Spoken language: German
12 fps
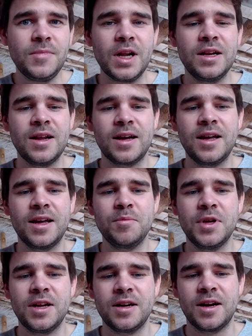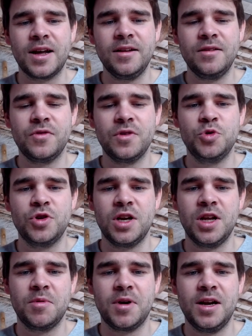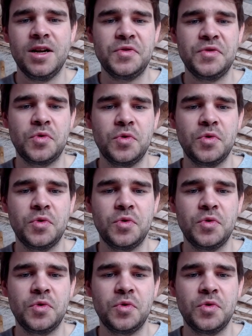da kriegt man dann den Rest von dem Unternehmen relativ